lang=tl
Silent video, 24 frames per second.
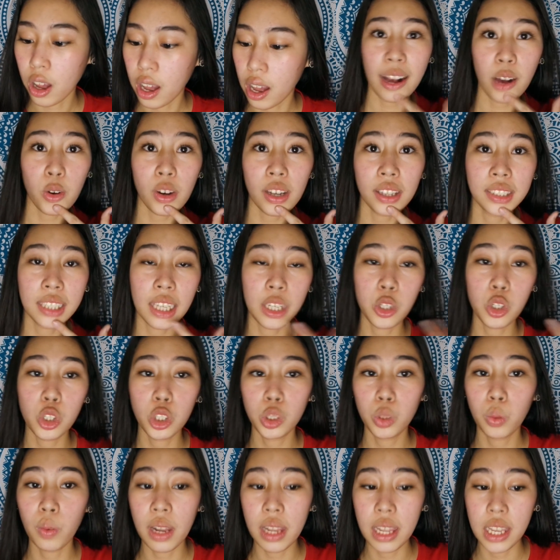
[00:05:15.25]
ako kasi
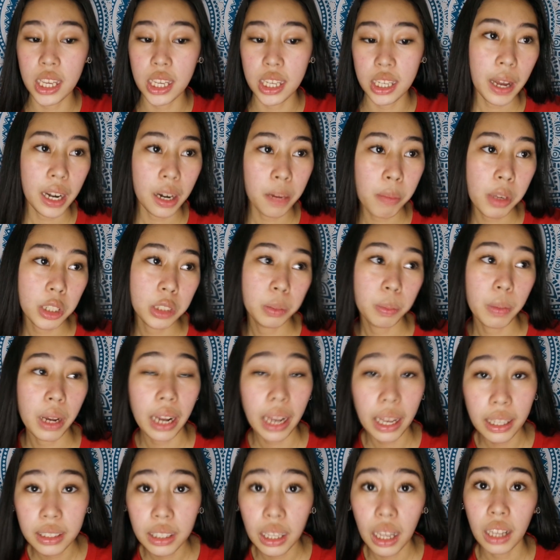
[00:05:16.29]
usually, para mas
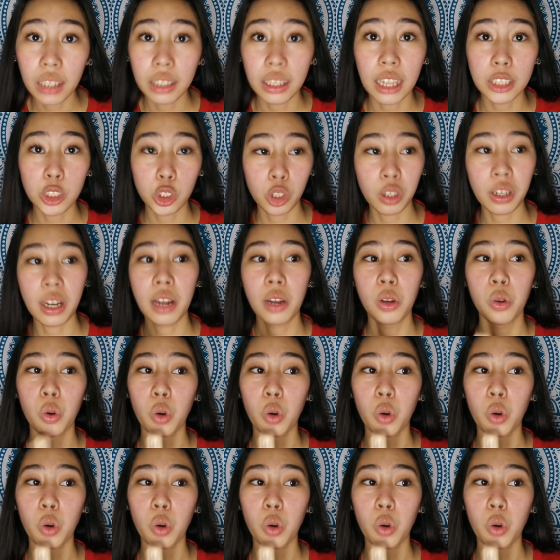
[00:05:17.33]
maganda ang natural